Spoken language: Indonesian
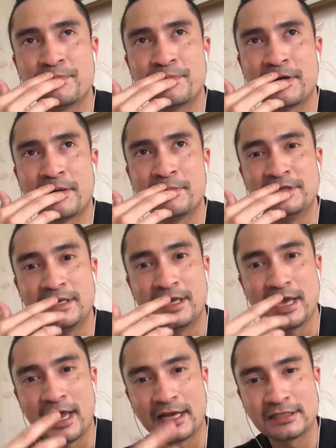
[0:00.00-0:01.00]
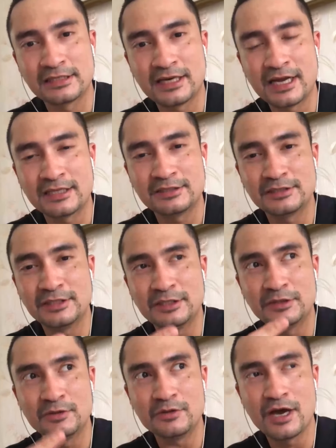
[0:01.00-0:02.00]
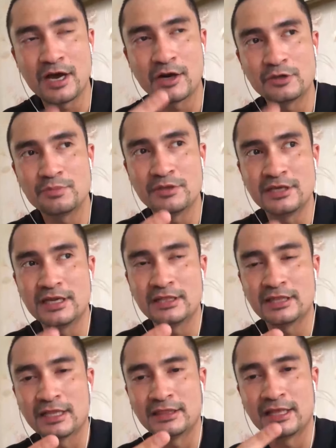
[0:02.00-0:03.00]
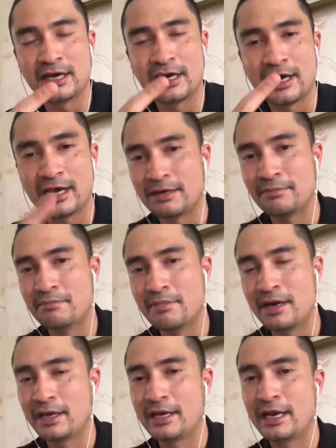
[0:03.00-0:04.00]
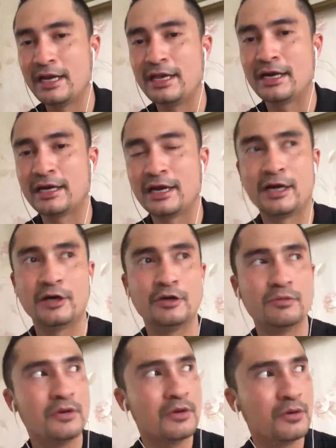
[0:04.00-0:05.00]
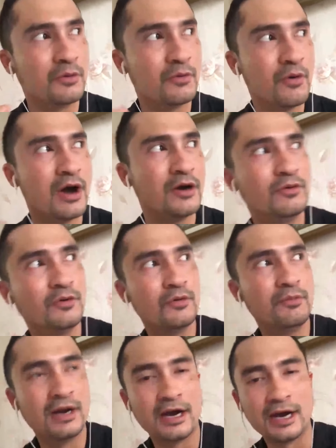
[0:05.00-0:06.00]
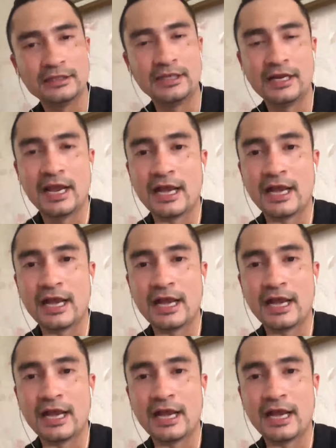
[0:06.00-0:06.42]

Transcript: peran menjadi ekstras itu harus menjadi tantangan bagi kalian karena gua dulu berangkat dari